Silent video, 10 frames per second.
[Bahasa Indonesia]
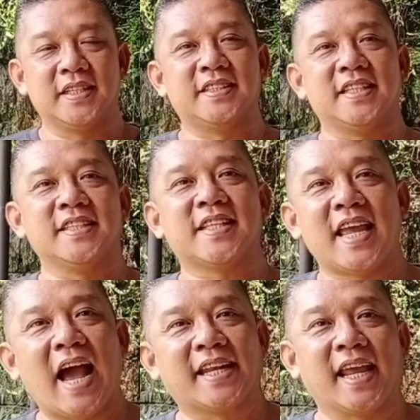di sini
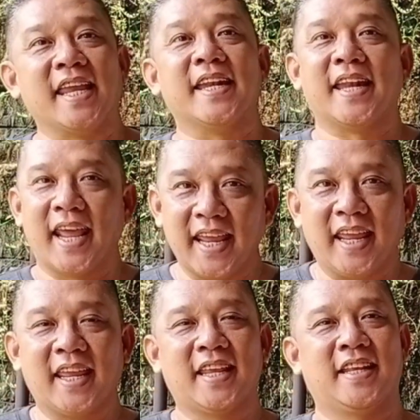saya ada
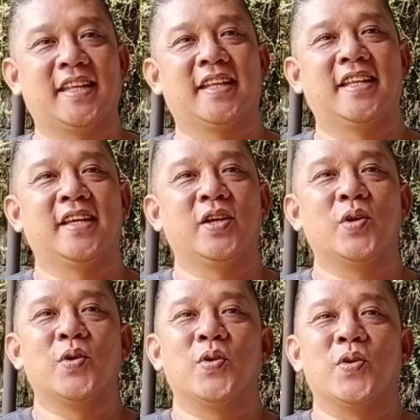ide
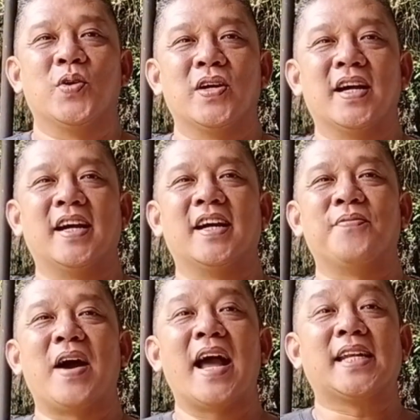e,
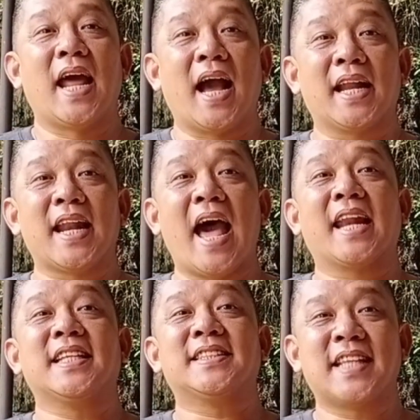mengadakan
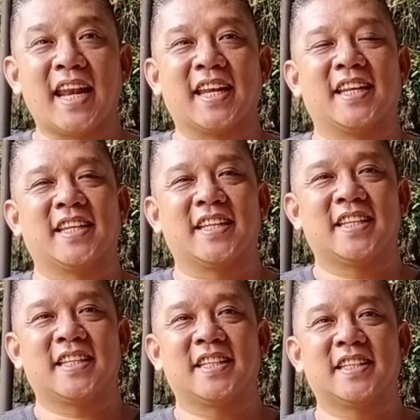arisan
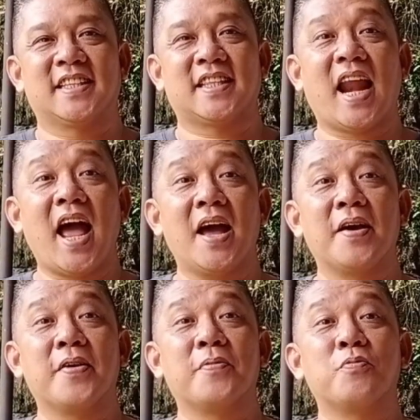trah
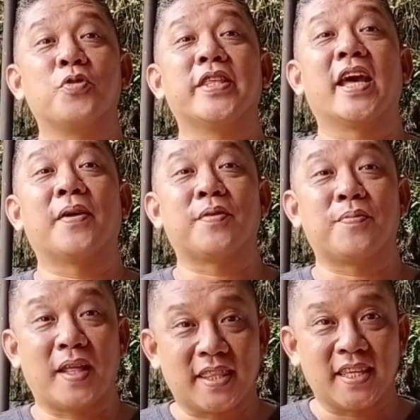Mutiara
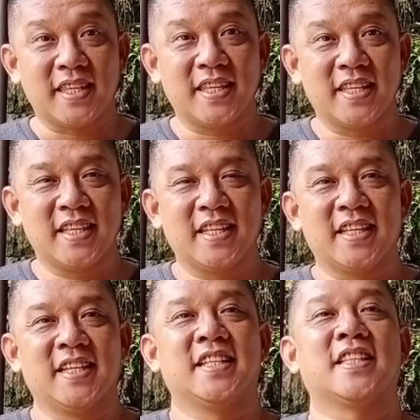Berpati.
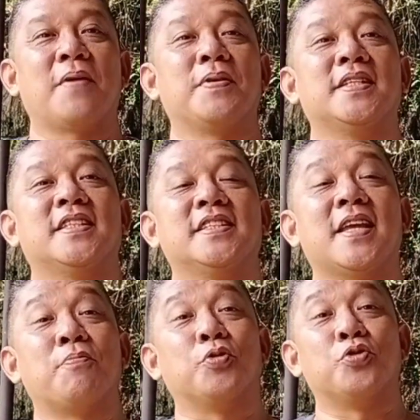Tapi di sini
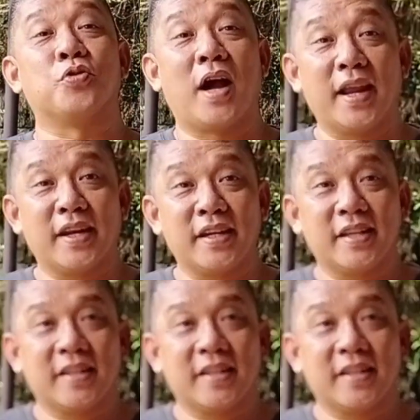saya butuhkan